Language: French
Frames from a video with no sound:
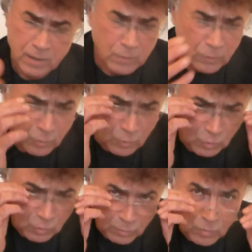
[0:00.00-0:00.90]
euh, que
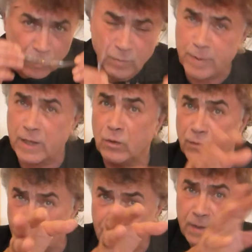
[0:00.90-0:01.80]
de bons pères de
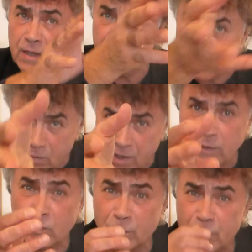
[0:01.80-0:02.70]
famille,
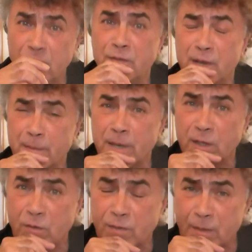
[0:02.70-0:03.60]
voire de bonnes
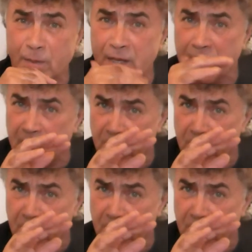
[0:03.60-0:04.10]
mères de famille,